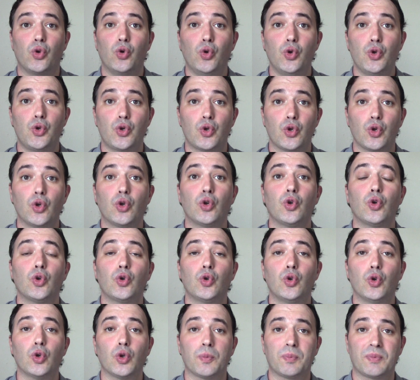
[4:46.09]
üç
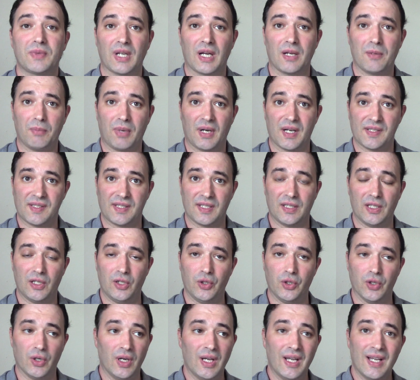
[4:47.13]
gruptan
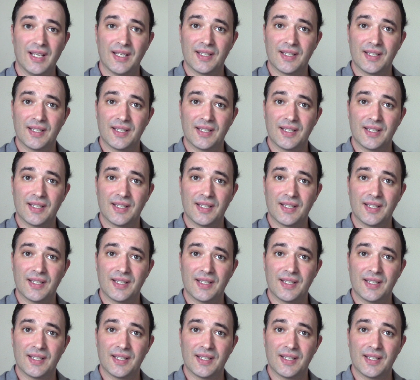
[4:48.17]
bahsediliyor.